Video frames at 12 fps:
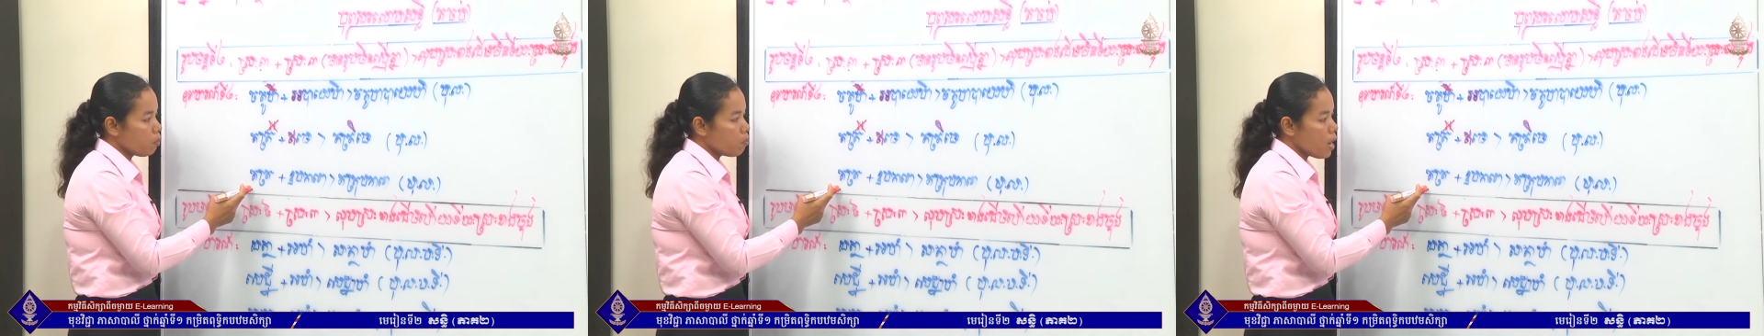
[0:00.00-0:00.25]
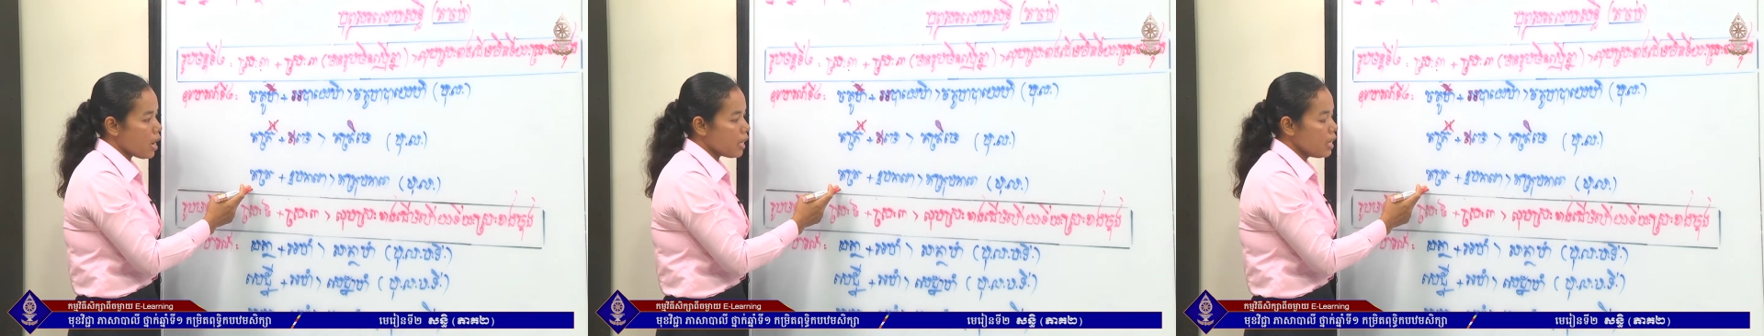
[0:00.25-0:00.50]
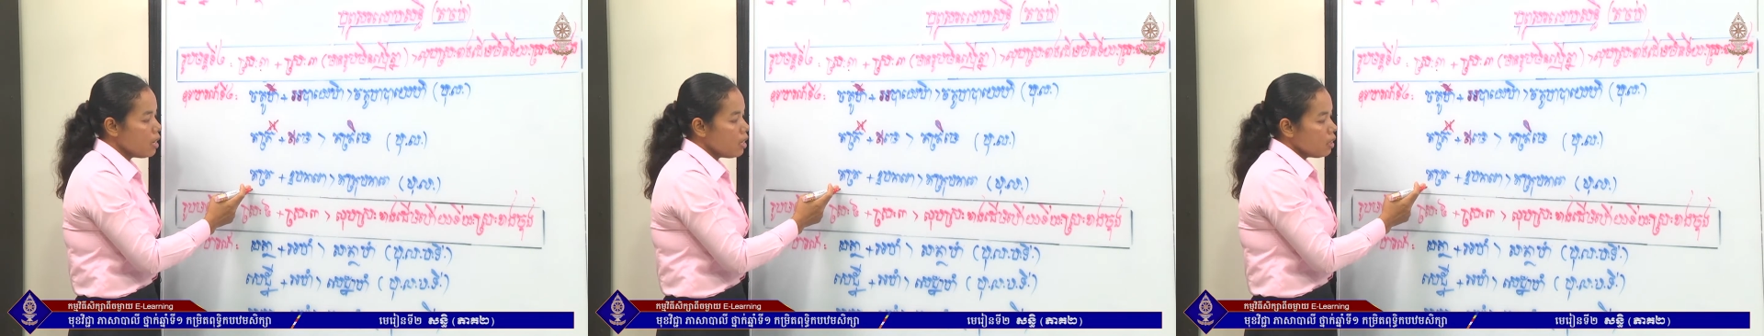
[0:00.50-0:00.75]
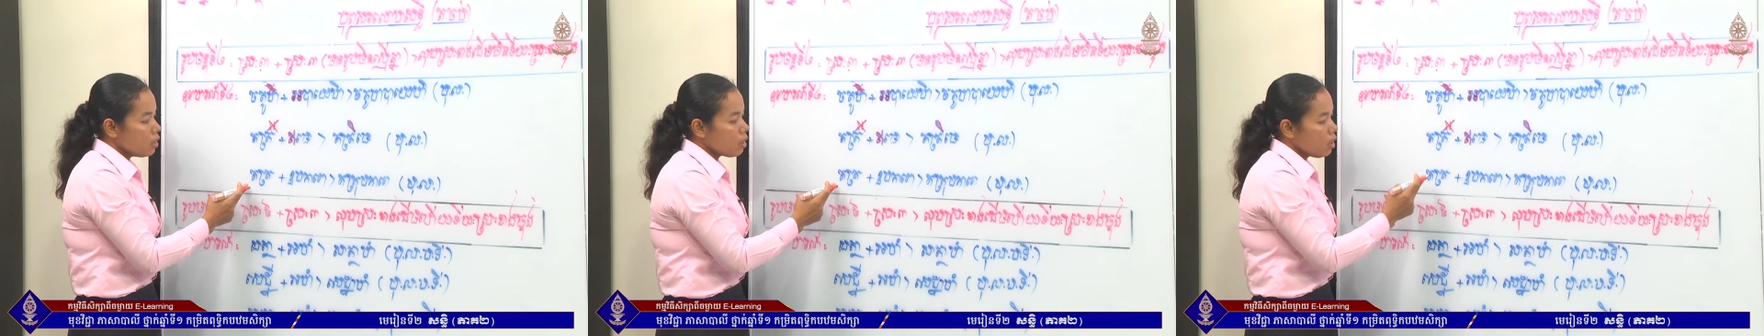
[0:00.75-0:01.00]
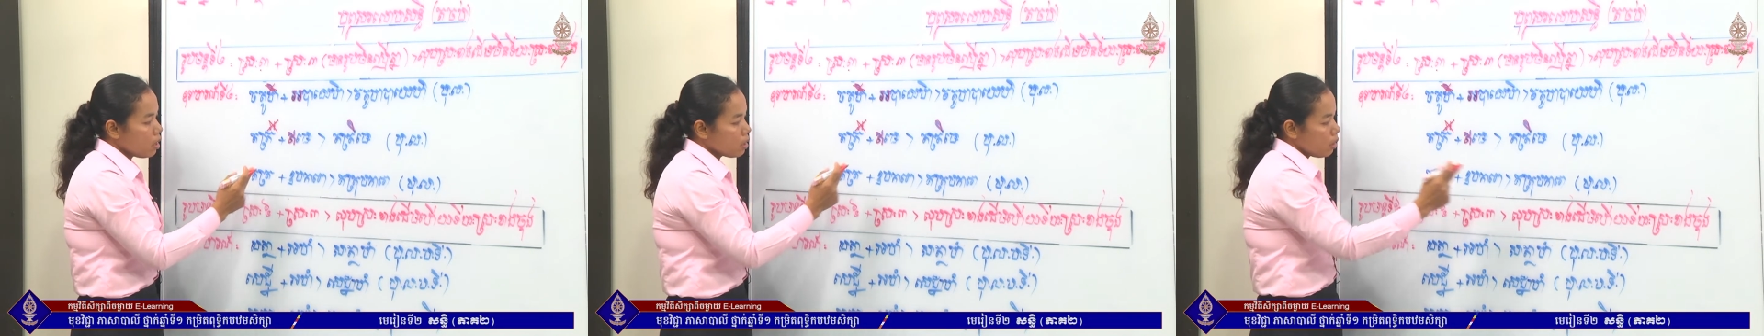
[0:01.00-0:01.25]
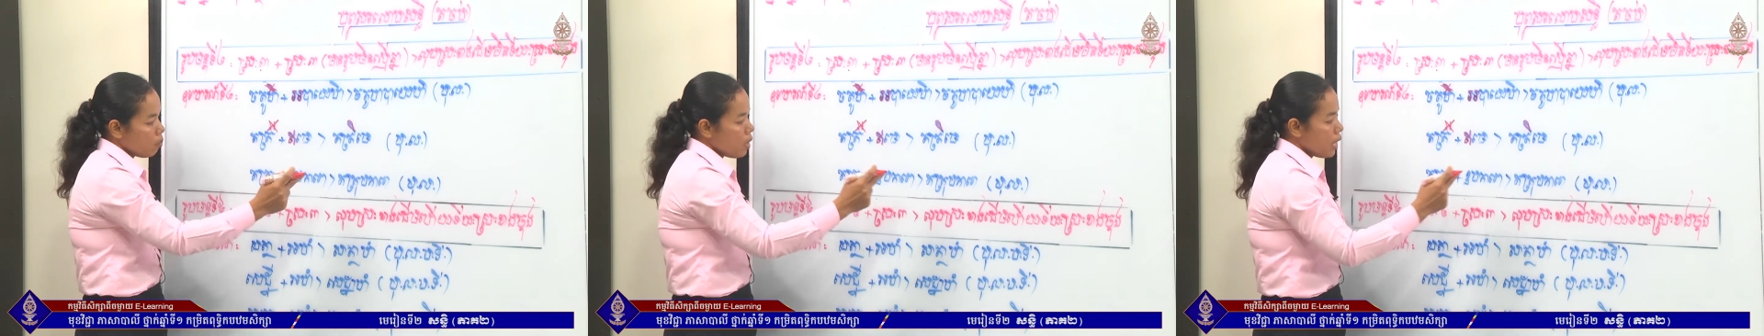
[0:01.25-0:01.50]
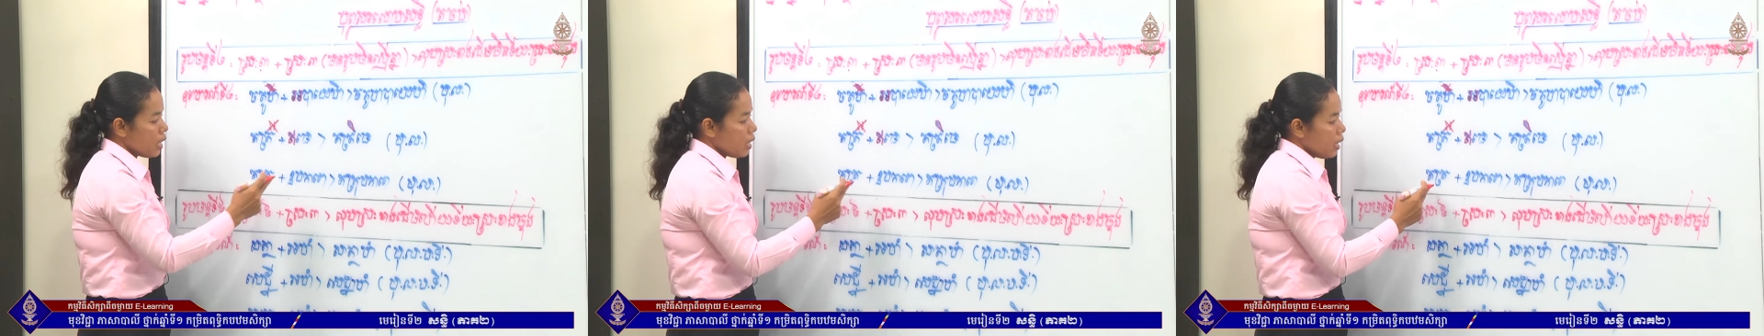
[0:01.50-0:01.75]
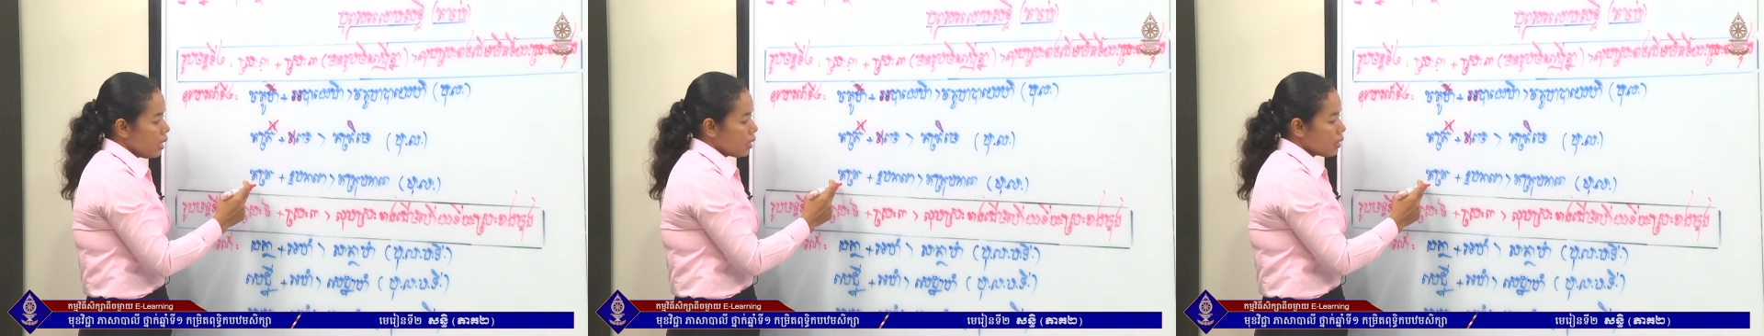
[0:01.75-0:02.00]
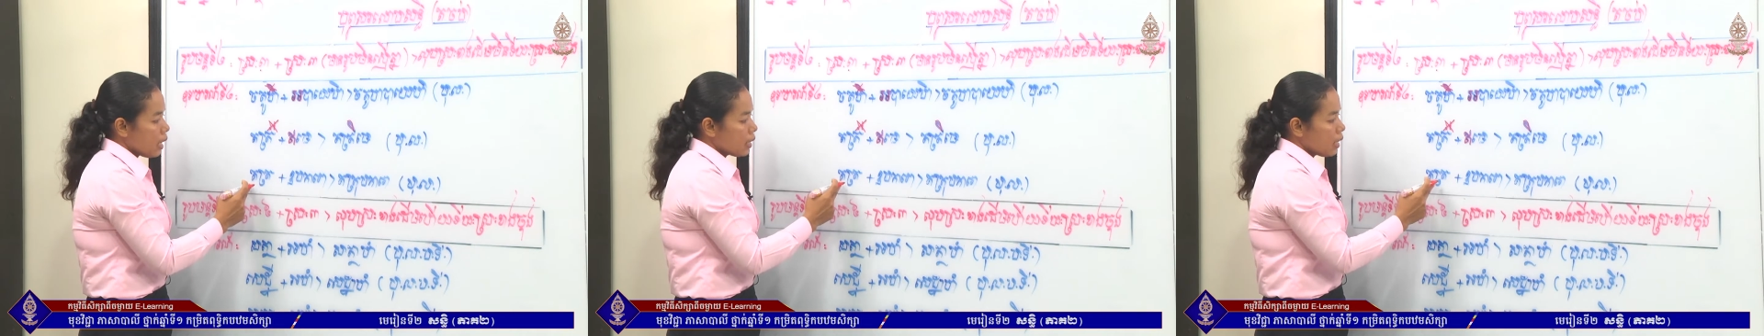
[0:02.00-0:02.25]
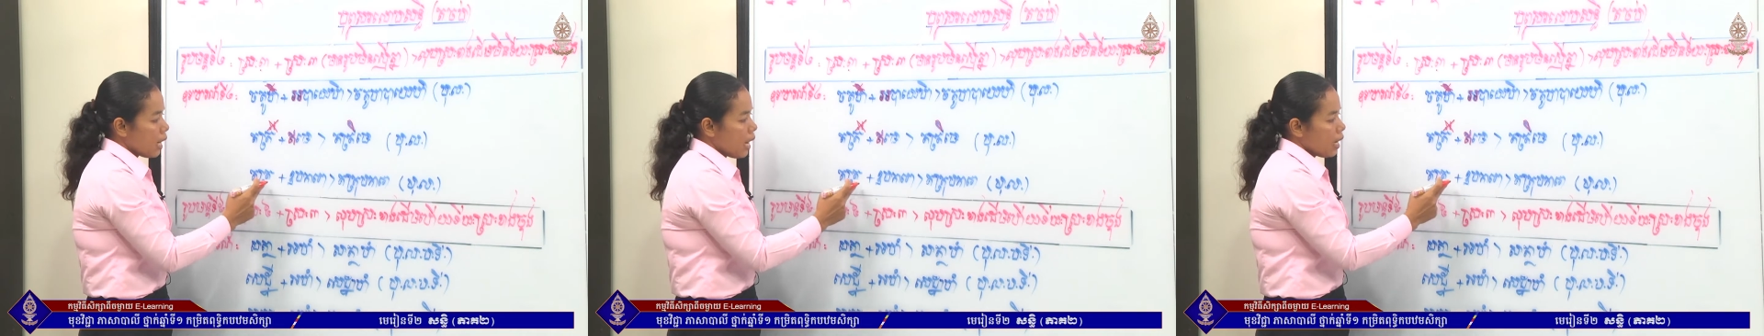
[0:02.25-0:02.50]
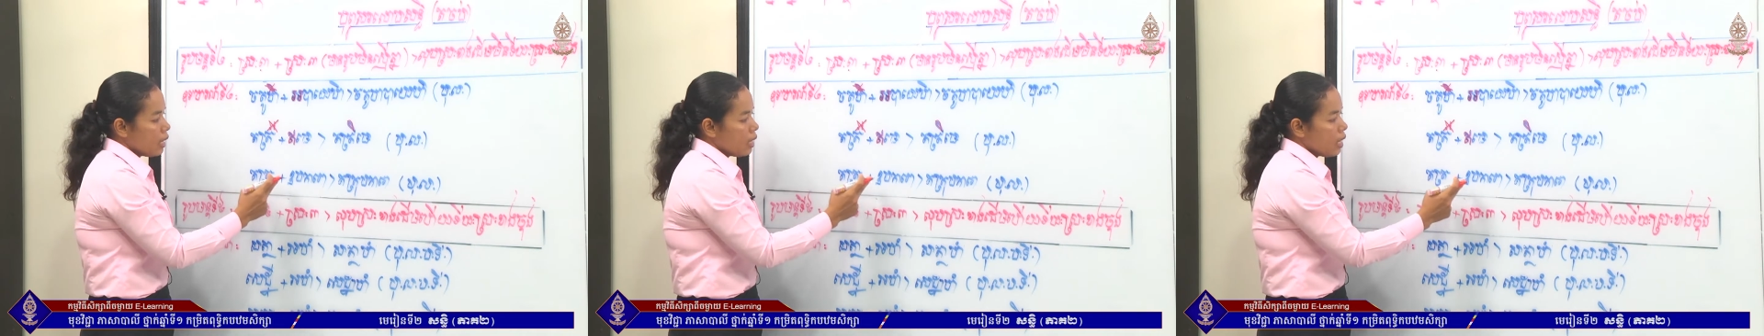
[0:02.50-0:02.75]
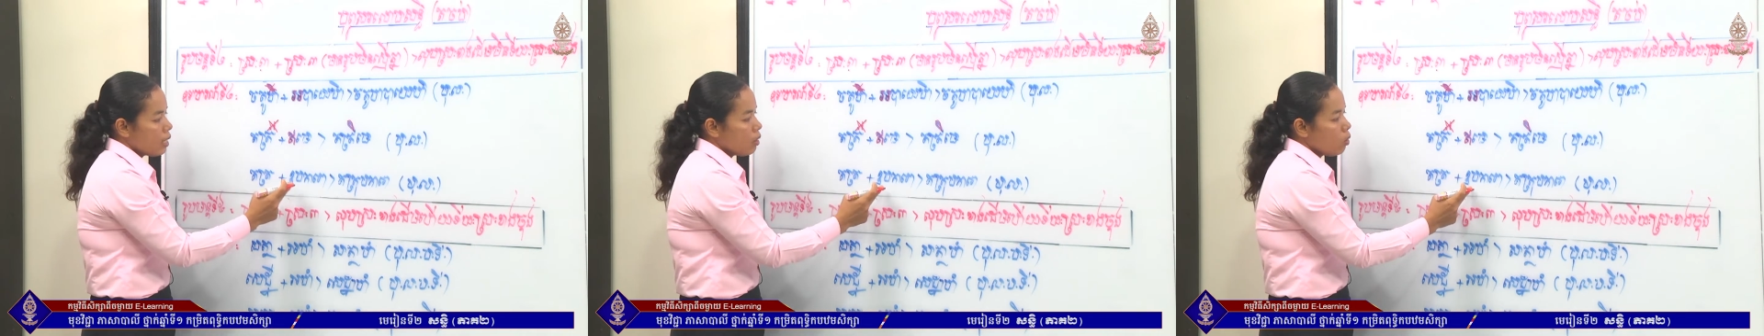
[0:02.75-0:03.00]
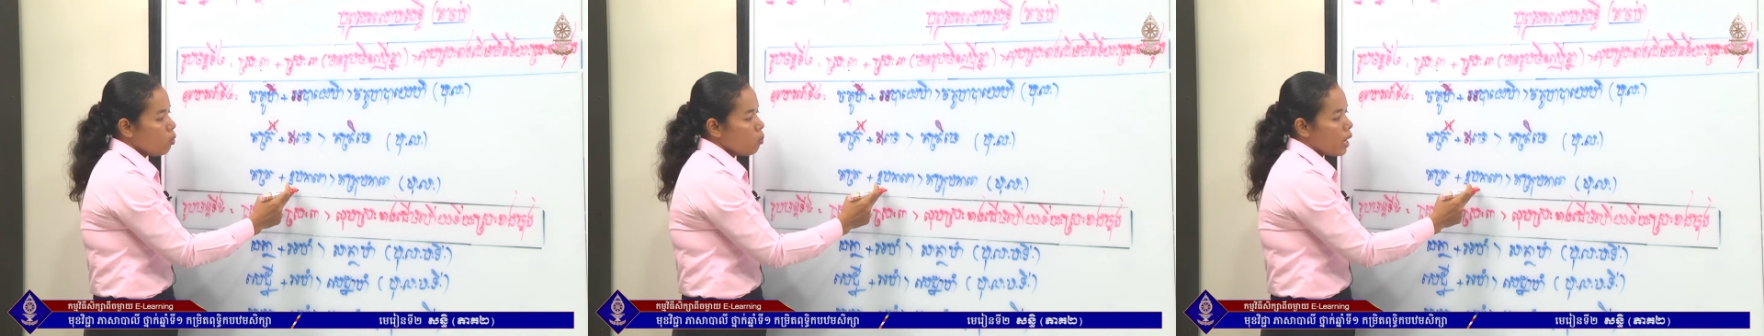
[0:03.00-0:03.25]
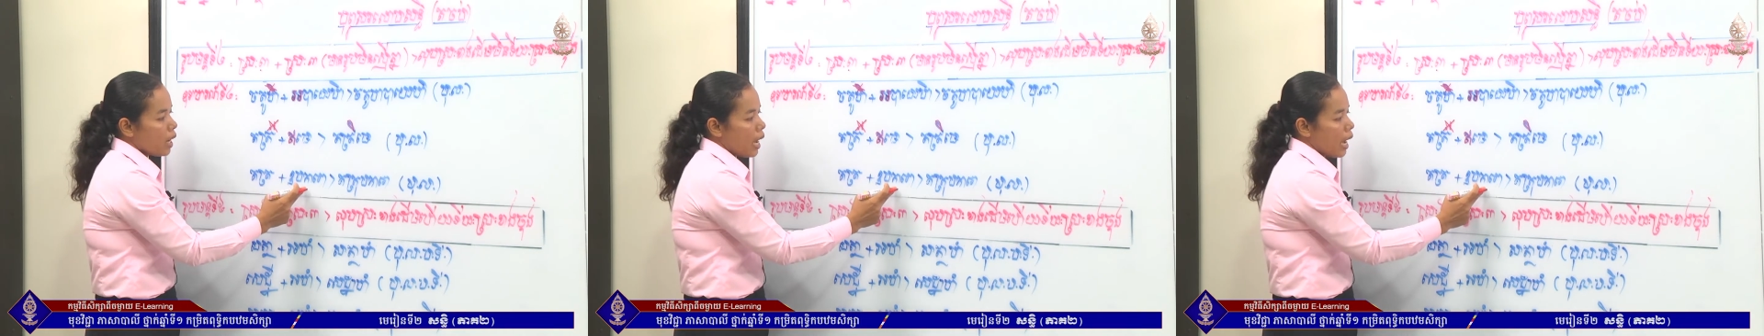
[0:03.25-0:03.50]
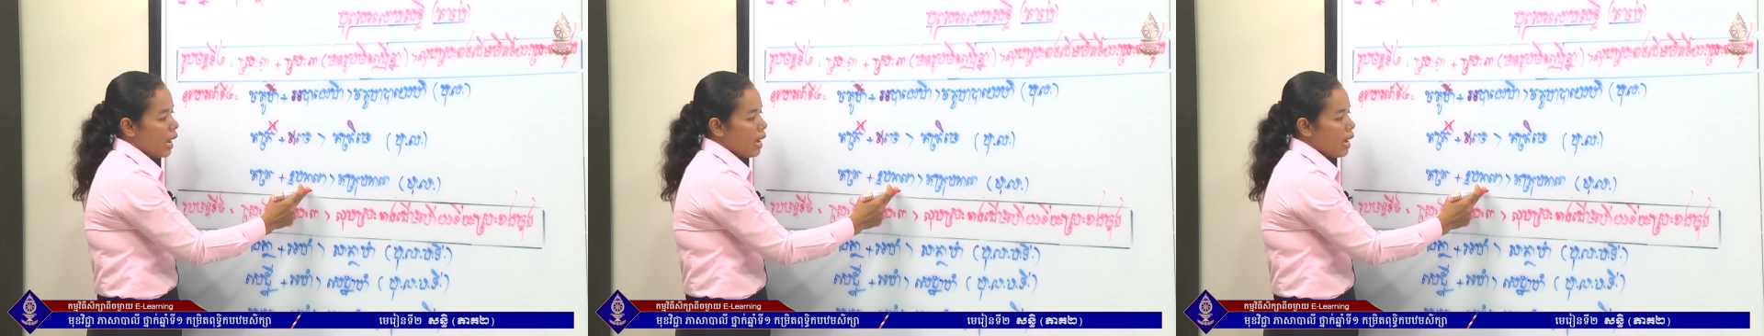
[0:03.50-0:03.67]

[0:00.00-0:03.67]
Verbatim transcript: bảy ô tia ho thì bảy tạt tạ nâng u bạc cá